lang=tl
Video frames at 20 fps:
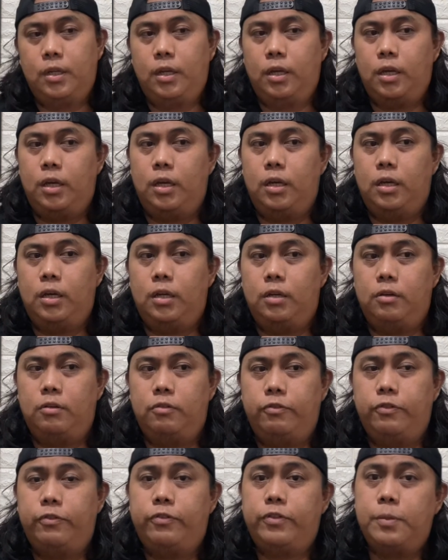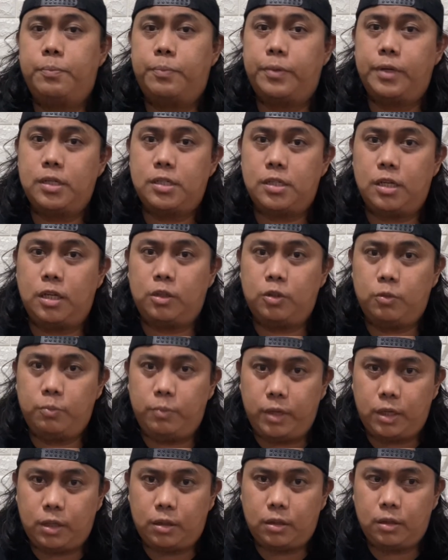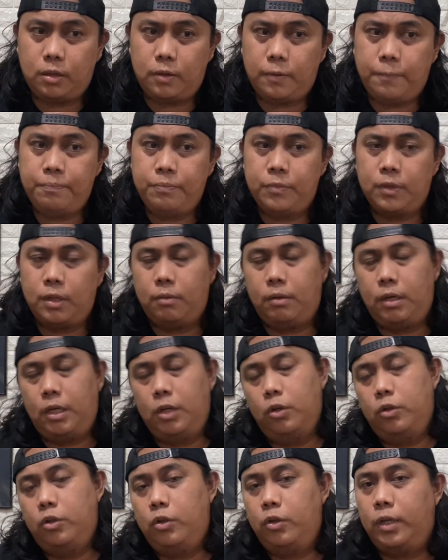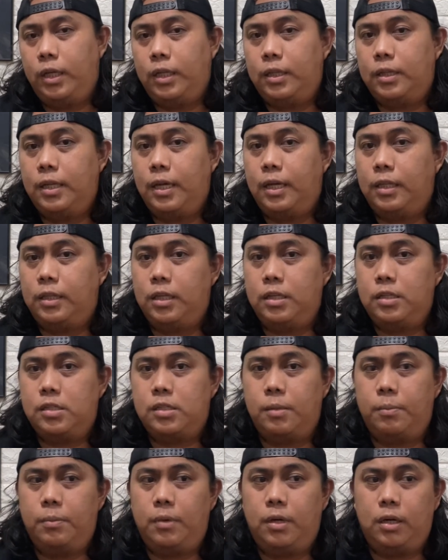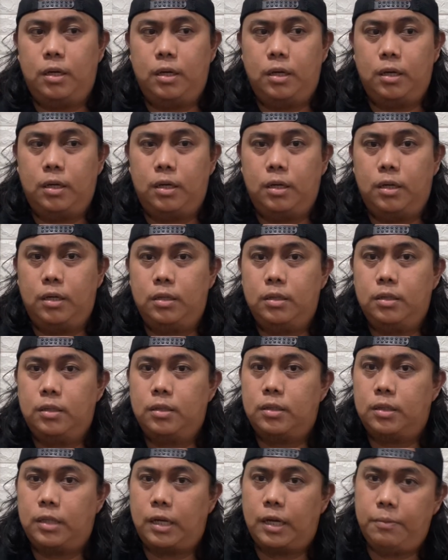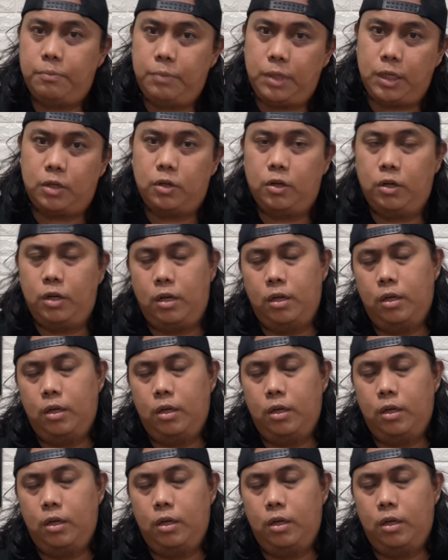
And 50% of it, idodonate natin sa mga taga Bicol.